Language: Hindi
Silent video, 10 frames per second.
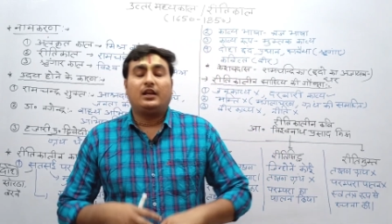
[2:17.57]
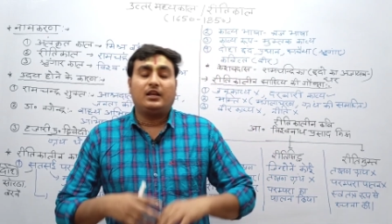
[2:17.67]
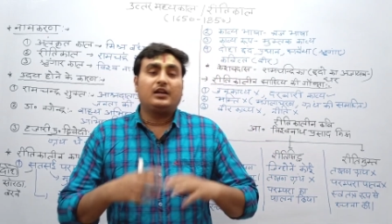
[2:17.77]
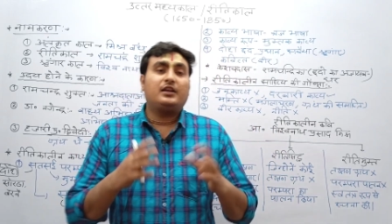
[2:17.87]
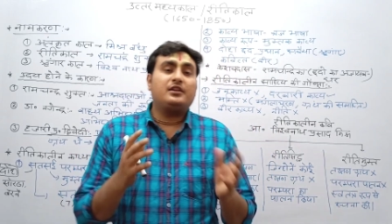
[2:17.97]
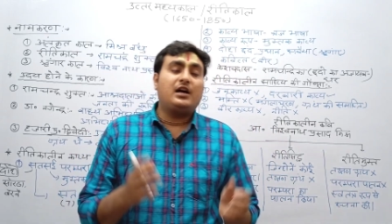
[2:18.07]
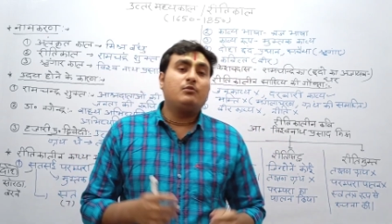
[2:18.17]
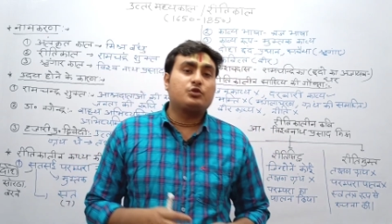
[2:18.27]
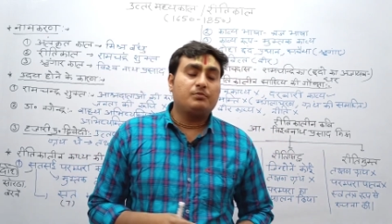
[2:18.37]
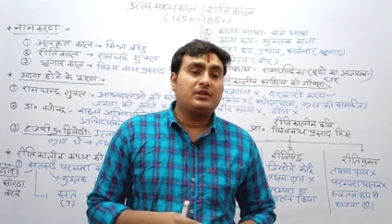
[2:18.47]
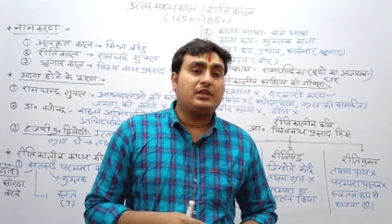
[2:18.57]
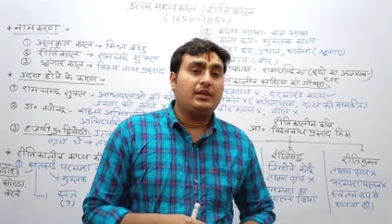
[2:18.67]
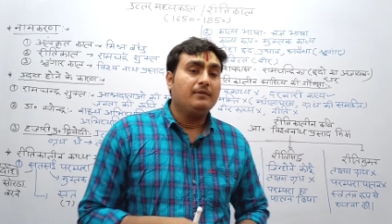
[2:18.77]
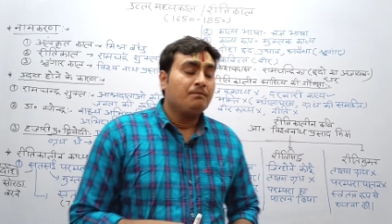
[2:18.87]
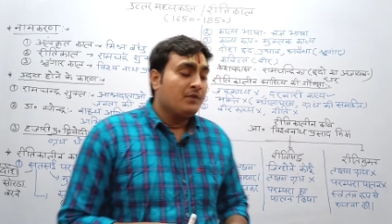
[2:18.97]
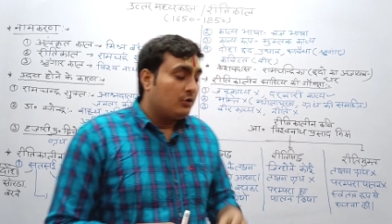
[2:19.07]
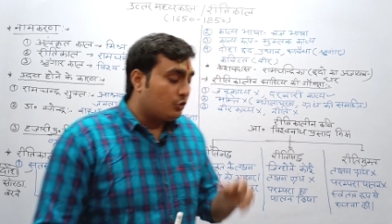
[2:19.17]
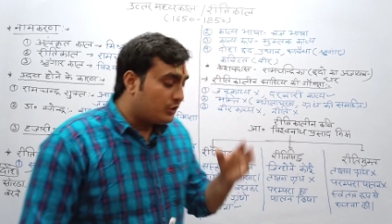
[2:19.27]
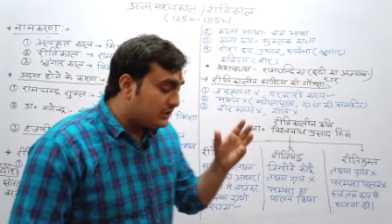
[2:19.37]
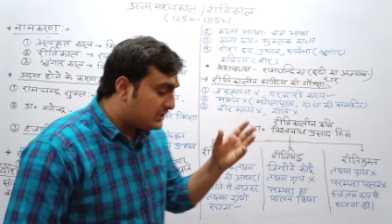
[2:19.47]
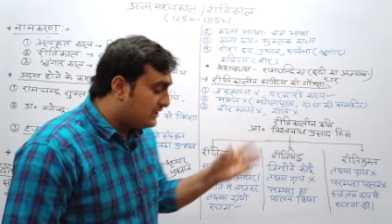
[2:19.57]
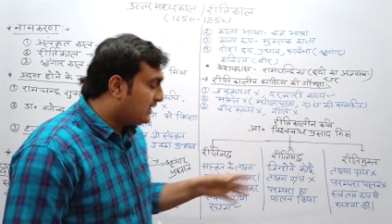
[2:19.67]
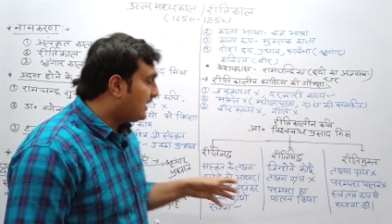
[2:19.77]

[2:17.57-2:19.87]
अलग अलग नाम उसमें थे तो इसी